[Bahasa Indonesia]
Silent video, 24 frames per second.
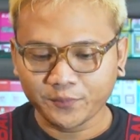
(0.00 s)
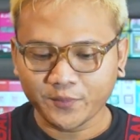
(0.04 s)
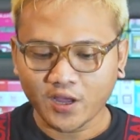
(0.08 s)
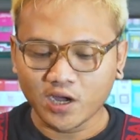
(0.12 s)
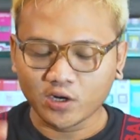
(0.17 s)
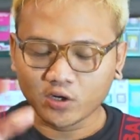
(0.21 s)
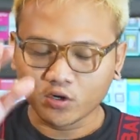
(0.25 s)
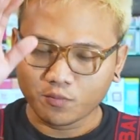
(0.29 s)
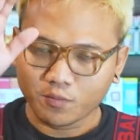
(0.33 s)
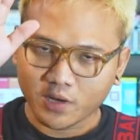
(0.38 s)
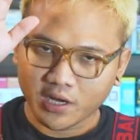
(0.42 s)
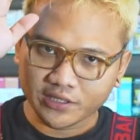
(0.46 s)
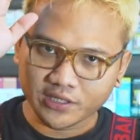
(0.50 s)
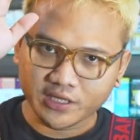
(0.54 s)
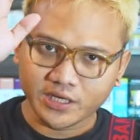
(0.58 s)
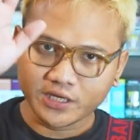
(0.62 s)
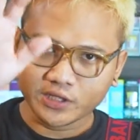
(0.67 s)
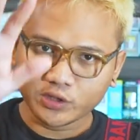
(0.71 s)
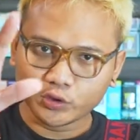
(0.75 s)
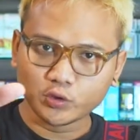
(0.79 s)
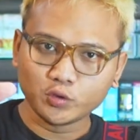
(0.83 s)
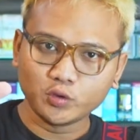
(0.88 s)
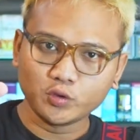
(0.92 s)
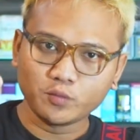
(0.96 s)
aromanya
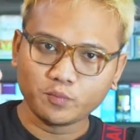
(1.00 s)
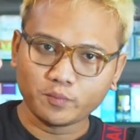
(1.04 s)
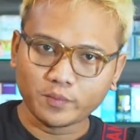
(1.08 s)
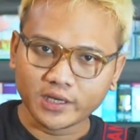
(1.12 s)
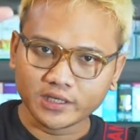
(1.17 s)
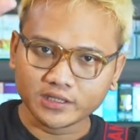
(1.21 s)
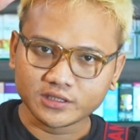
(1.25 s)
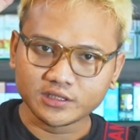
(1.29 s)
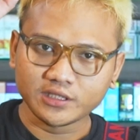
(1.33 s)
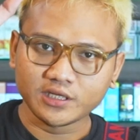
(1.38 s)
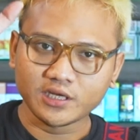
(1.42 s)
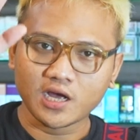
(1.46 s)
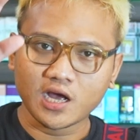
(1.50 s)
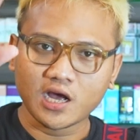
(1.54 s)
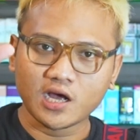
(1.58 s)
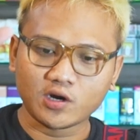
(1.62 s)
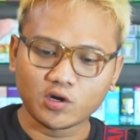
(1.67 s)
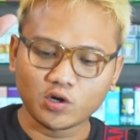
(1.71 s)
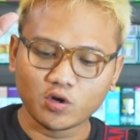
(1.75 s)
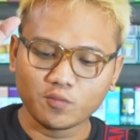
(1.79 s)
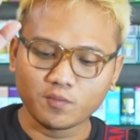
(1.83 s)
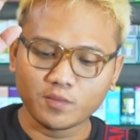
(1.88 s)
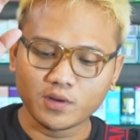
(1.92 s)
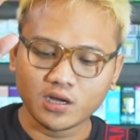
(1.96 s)
itu masih
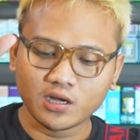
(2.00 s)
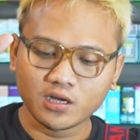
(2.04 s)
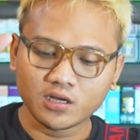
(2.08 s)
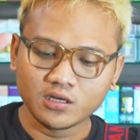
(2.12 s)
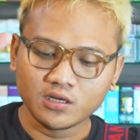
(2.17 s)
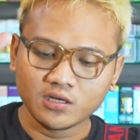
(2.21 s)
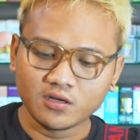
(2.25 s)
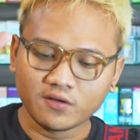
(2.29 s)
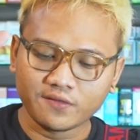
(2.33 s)
aroma